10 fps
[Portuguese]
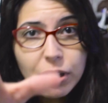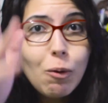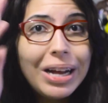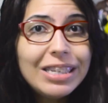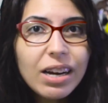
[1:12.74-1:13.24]
E
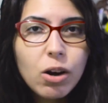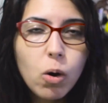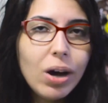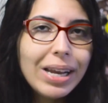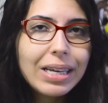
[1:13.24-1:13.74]
não é de
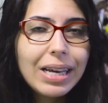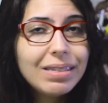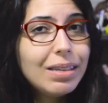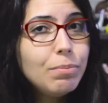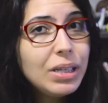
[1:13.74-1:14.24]
agora que
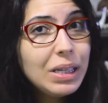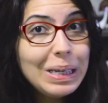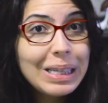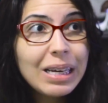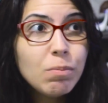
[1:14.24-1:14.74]
esta
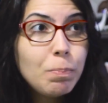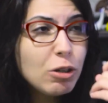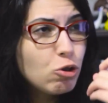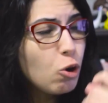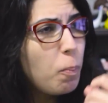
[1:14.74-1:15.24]
menina
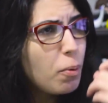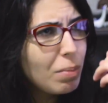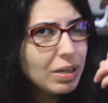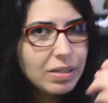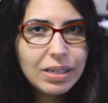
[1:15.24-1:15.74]
passou por
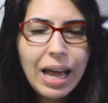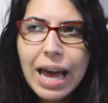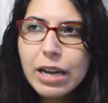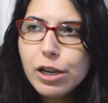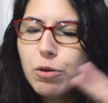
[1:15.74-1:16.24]
uma
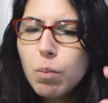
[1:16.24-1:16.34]
série de